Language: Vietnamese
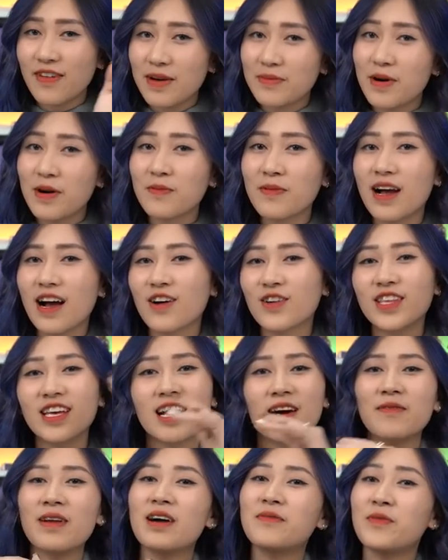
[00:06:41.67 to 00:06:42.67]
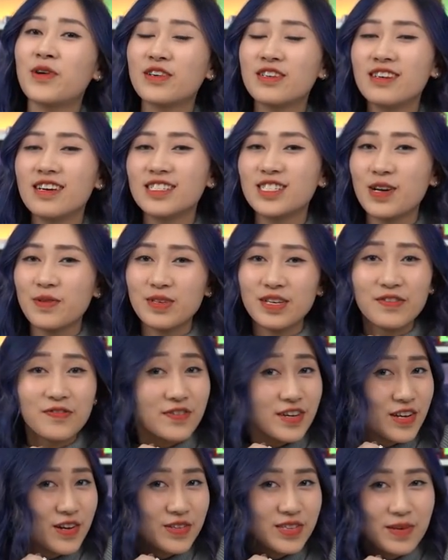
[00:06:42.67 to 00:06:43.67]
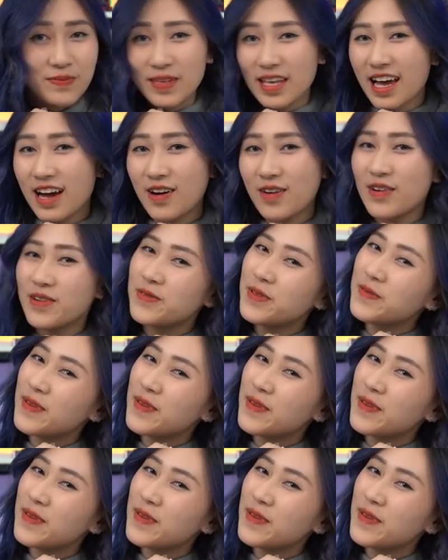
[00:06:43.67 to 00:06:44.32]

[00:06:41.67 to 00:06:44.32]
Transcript: Và mong là có thể gặp lại mọi người trong những video tiếp theo.